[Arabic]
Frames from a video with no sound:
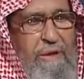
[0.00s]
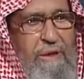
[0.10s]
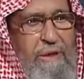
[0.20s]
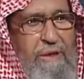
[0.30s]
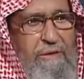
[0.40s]

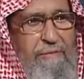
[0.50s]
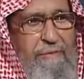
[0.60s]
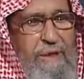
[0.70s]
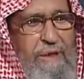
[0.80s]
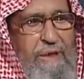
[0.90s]

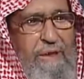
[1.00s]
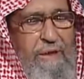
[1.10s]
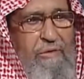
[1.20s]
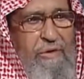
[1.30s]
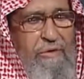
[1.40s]
العالم لا
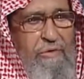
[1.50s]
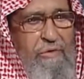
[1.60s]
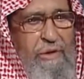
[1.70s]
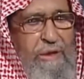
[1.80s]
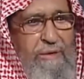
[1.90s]
يأخذ
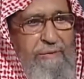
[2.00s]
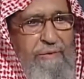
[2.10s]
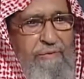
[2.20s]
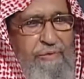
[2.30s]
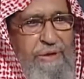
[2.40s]

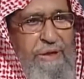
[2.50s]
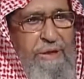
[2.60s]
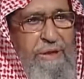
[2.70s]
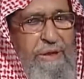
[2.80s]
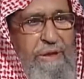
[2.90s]
الطلاب
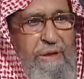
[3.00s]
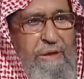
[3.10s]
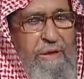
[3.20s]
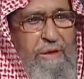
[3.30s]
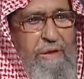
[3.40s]
المبتدئين
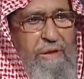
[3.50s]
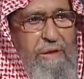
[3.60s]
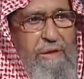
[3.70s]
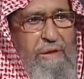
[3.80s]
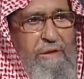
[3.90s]

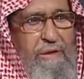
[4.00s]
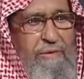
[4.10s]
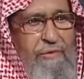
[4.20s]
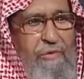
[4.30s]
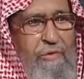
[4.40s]

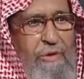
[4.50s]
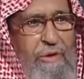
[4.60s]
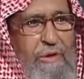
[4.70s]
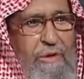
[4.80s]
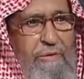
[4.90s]
إلى
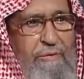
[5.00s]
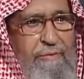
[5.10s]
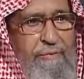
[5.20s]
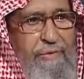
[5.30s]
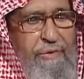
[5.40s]
فروع
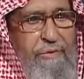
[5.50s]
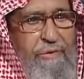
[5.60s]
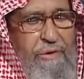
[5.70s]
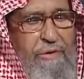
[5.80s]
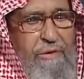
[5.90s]
العلم
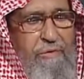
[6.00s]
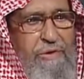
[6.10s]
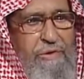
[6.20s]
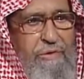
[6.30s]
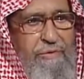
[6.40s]

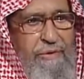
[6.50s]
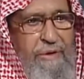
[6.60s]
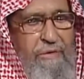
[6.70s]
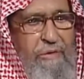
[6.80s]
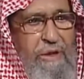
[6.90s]
التوسع
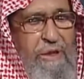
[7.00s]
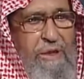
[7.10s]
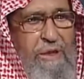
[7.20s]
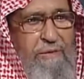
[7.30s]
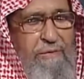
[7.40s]
فيه
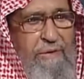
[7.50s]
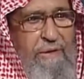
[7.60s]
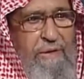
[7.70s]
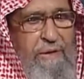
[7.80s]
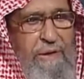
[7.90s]
والخلاف
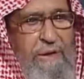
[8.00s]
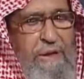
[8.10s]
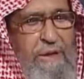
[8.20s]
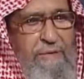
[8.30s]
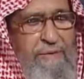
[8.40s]

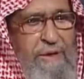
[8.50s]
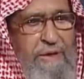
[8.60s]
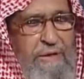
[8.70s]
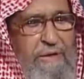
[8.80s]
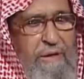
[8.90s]

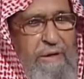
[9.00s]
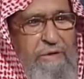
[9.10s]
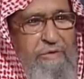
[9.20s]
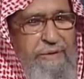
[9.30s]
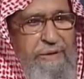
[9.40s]
إنما
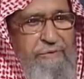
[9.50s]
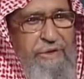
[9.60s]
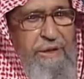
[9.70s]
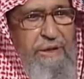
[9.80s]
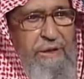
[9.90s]
يتدرج بهم
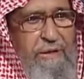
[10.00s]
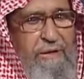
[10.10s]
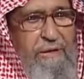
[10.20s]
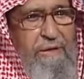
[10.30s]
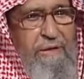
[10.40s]

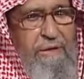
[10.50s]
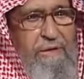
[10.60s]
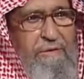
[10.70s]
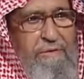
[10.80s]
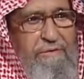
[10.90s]
شيئا
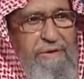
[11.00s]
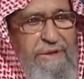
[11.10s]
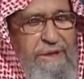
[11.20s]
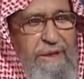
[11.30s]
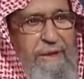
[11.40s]

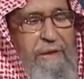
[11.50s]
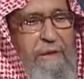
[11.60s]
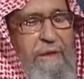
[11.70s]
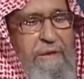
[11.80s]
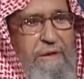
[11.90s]

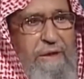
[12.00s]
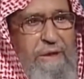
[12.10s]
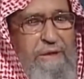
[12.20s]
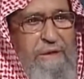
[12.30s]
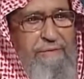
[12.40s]
فشيئا
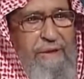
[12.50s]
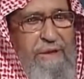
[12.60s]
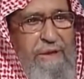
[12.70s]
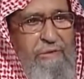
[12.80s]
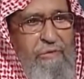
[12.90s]
حتى
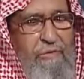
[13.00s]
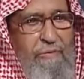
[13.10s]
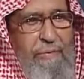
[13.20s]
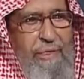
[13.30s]
يتمكنوا